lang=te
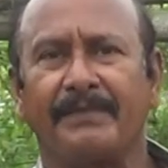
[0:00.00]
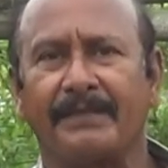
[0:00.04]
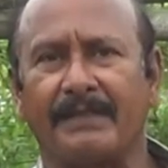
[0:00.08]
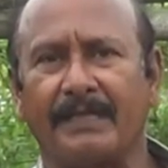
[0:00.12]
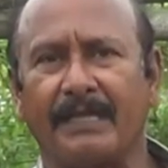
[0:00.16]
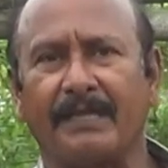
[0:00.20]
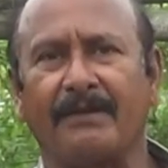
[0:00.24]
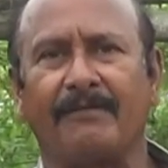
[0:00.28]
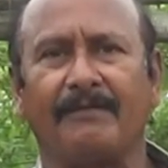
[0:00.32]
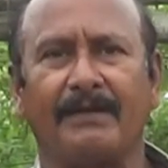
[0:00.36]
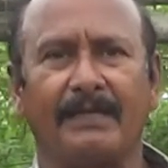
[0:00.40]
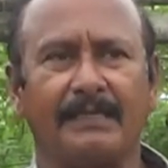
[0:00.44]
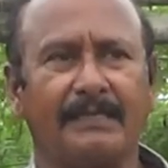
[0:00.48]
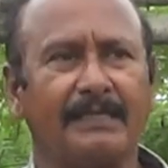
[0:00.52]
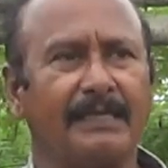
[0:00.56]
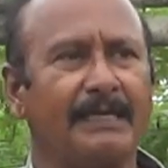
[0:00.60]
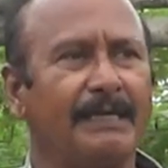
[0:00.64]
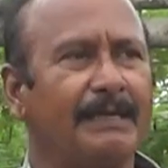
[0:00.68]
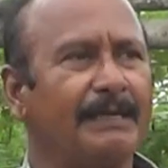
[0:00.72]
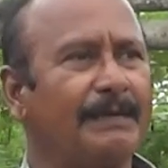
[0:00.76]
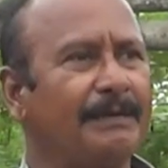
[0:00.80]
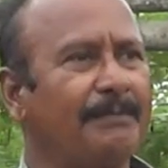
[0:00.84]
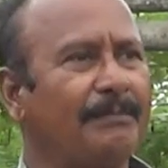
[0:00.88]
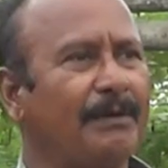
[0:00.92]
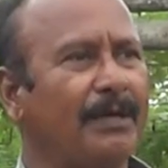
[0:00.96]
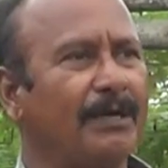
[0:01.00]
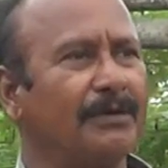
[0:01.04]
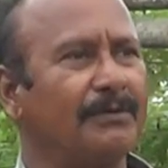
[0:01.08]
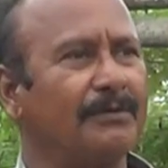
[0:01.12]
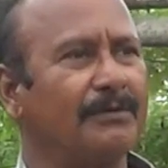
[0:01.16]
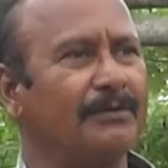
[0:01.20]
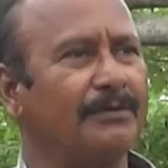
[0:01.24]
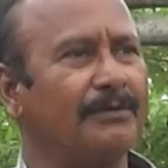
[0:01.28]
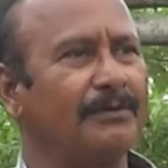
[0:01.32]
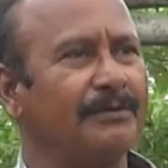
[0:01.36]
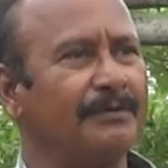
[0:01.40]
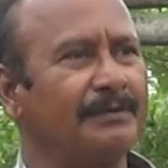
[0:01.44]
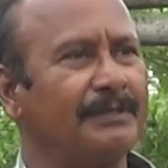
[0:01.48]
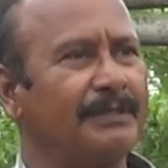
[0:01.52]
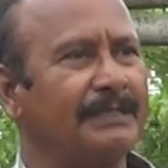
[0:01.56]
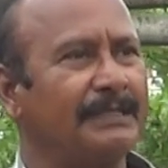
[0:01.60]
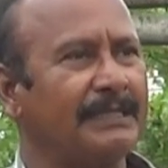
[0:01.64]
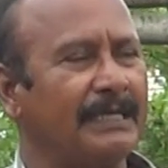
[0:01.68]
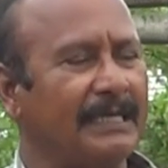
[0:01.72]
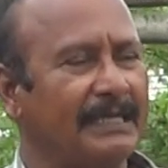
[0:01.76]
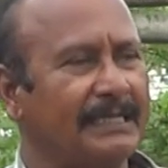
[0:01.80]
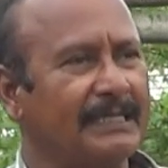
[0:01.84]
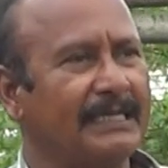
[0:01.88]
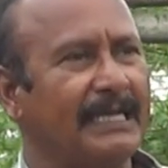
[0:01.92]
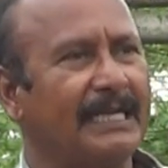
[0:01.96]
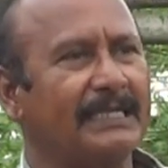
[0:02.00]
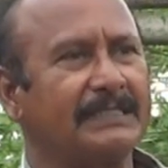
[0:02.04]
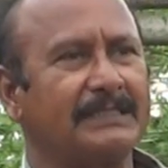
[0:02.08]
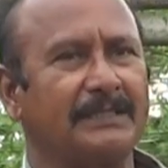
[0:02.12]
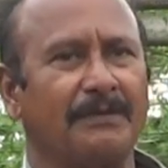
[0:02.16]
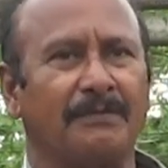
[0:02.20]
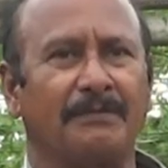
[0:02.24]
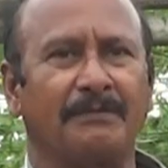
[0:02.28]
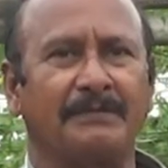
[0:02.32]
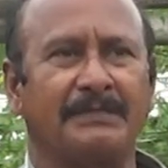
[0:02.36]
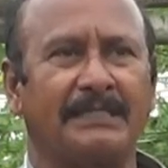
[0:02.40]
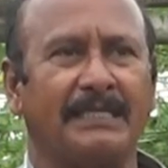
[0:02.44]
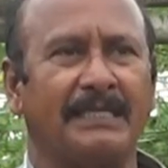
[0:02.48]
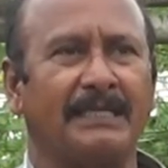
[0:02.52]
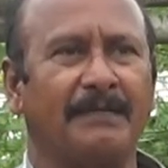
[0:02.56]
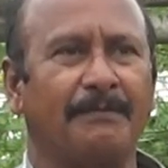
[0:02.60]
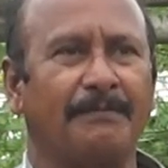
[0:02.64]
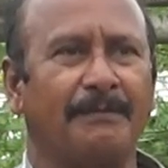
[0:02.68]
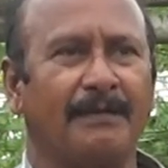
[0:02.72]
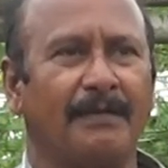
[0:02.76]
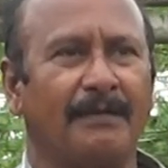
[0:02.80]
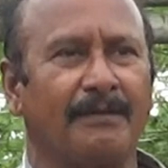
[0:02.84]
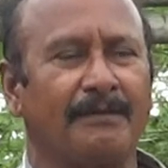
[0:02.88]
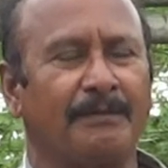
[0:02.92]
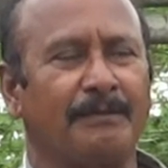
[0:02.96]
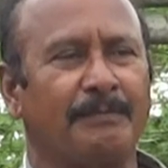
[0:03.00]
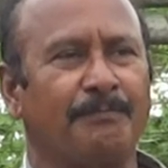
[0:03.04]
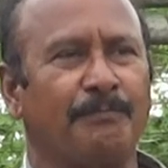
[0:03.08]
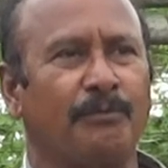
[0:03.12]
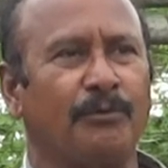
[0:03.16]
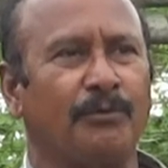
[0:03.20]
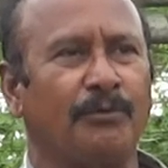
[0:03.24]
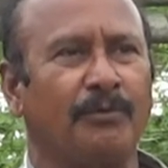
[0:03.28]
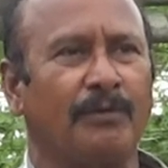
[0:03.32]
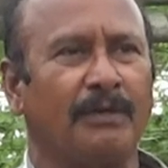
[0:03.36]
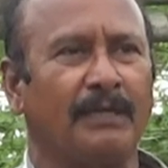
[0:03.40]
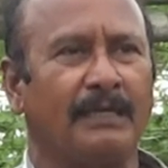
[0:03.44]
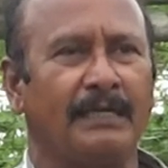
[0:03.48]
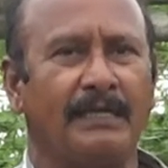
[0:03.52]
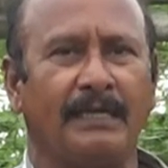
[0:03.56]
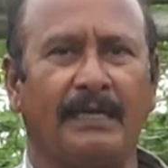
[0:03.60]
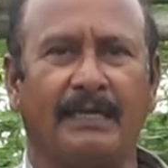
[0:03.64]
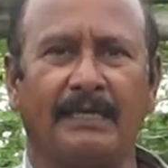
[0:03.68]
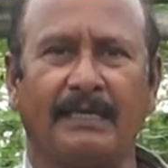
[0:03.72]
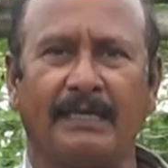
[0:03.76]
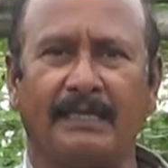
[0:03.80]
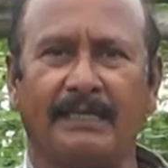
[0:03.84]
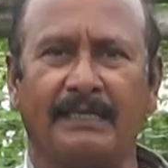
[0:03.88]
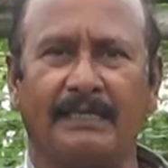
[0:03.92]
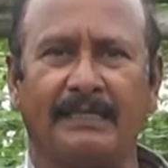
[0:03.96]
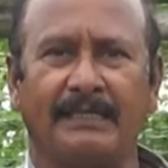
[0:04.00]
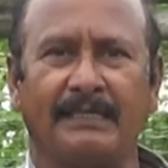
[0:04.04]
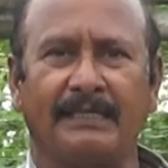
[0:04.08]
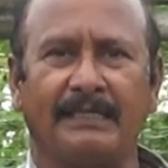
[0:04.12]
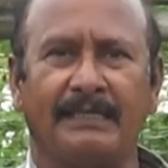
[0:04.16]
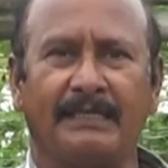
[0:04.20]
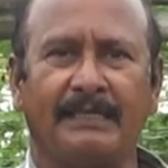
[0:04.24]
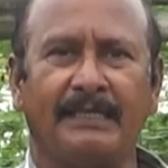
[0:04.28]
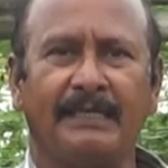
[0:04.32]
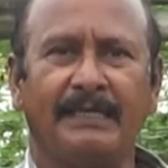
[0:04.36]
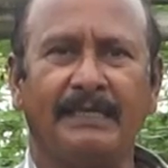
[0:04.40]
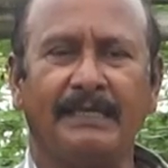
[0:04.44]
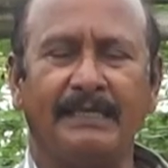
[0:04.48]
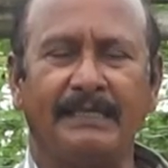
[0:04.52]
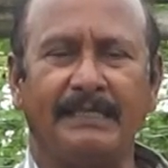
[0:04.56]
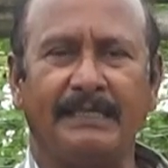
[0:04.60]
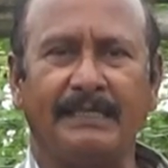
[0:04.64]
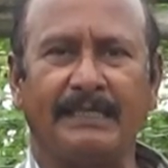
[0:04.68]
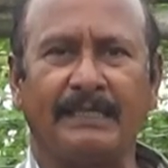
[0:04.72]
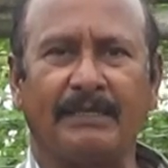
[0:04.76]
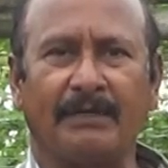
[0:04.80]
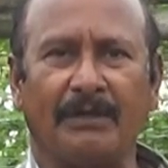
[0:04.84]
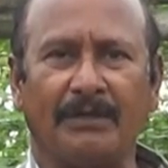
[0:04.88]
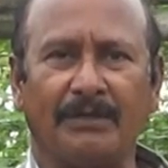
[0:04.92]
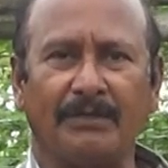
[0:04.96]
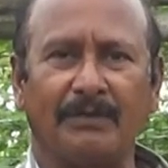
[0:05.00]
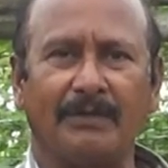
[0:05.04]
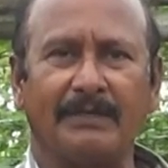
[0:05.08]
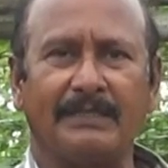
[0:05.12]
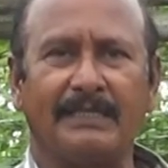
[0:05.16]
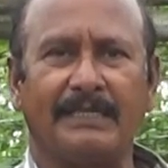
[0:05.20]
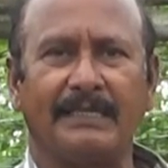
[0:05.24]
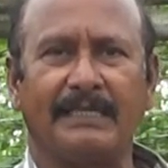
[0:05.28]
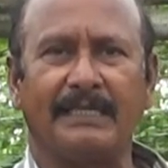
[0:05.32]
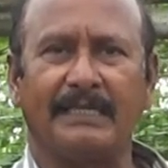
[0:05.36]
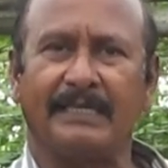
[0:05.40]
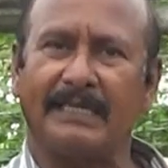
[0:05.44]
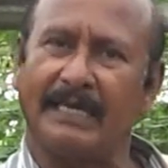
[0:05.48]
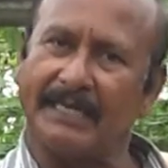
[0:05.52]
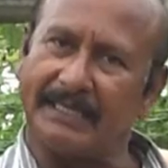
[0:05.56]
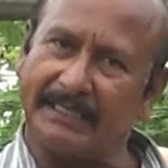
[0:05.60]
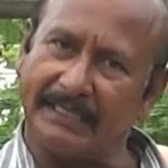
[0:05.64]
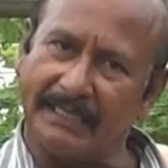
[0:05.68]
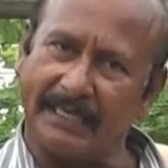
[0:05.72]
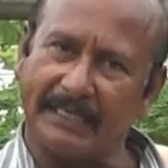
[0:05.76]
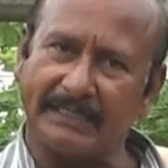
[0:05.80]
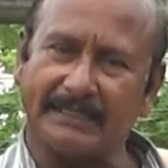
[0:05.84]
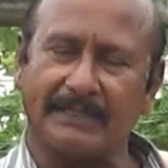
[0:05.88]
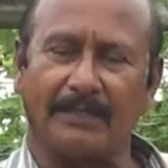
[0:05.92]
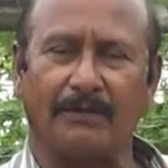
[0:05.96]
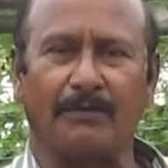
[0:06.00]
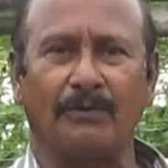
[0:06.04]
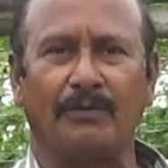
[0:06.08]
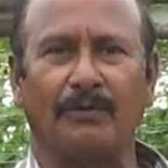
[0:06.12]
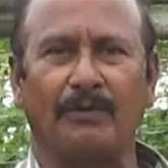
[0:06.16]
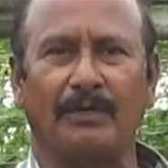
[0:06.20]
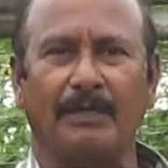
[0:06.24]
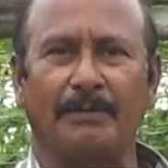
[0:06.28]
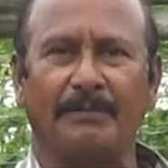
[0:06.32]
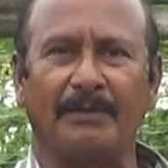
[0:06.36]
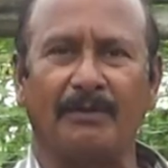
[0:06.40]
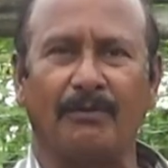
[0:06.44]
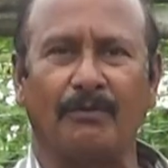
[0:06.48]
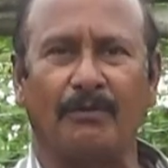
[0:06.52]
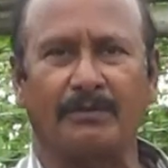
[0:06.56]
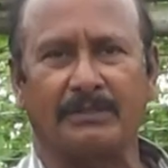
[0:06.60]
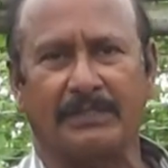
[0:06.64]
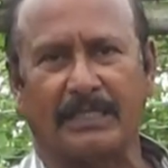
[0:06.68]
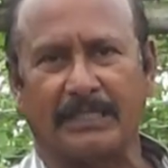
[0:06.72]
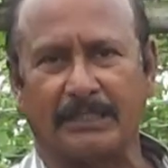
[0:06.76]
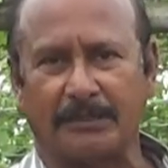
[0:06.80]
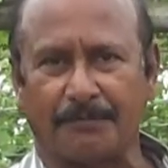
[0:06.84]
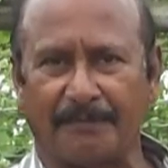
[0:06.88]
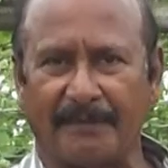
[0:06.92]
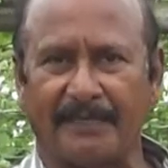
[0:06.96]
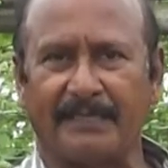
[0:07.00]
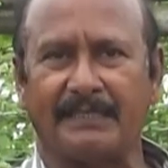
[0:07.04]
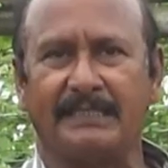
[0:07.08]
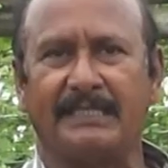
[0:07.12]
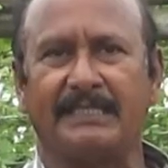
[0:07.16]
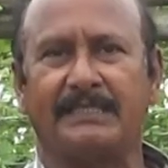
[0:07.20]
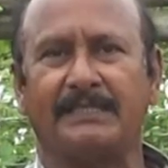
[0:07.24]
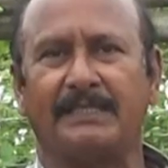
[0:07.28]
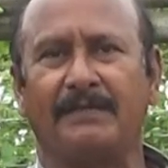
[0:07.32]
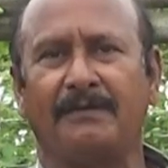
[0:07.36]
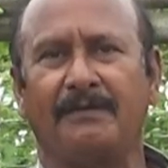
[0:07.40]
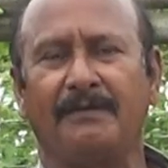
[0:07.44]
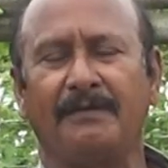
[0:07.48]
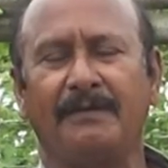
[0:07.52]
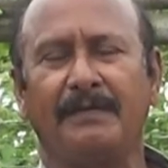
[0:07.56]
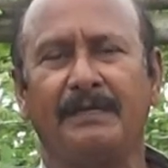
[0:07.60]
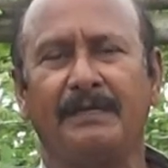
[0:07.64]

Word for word: తర్వాత మాకు ఈ అగ్నాస్త్రం చీడపీడలు పురుగులకి వాటికి ఈ కంట్రోల్ చేయడానికి అగ్నాస్త్రం కూడా మేము ఒకసారి స్ప్రే చేసాం